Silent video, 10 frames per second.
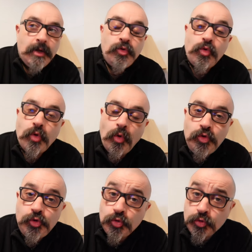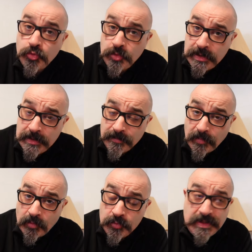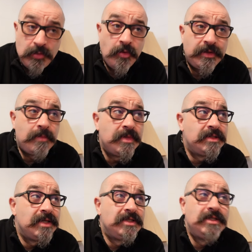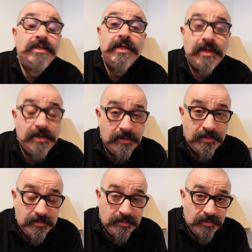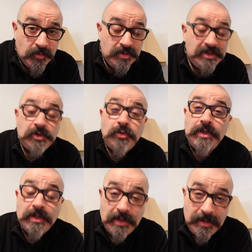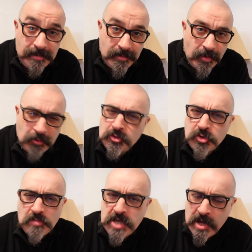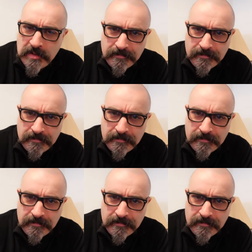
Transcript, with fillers: Donc aujourd'hui, nous allons entamer cette idée de discuter entre gens bien,